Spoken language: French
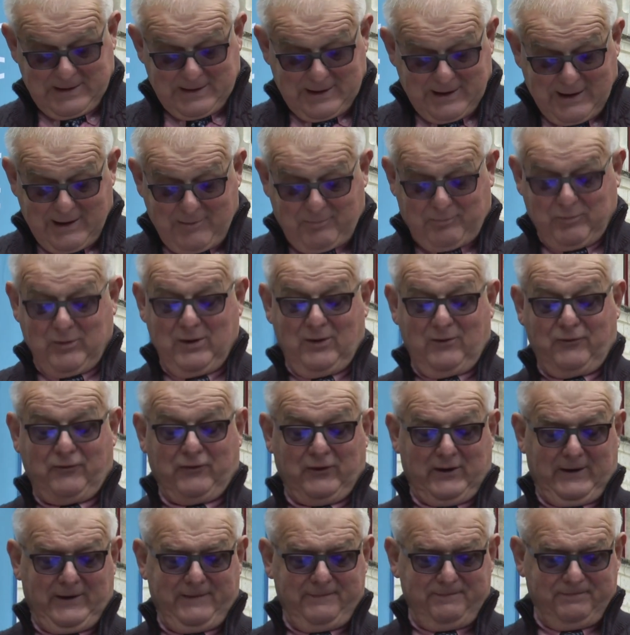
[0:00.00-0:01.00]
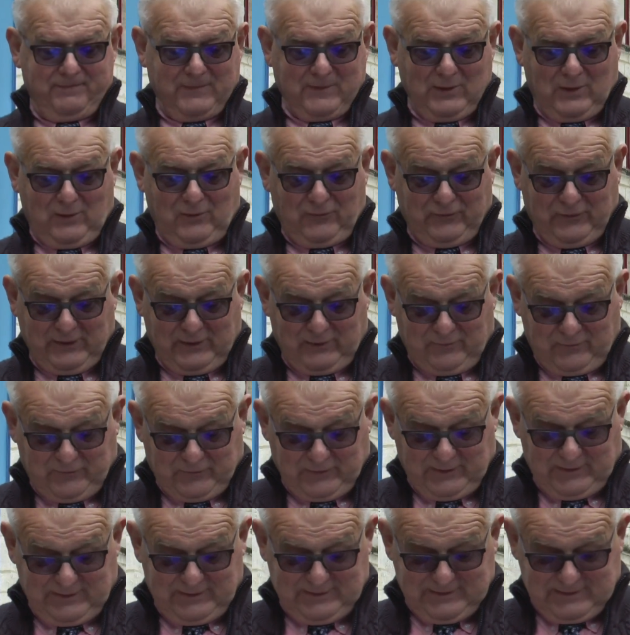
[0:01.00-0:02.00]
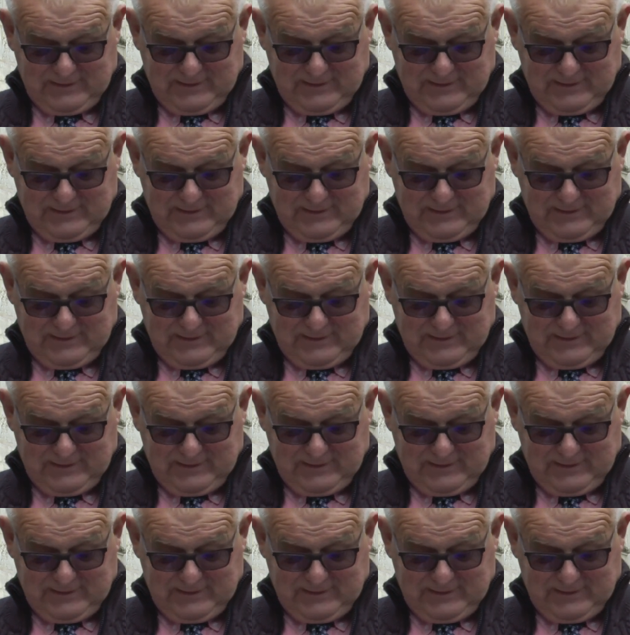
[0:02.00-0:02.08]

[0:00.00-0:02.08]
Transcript: Et puis enfin, enfin, enfin,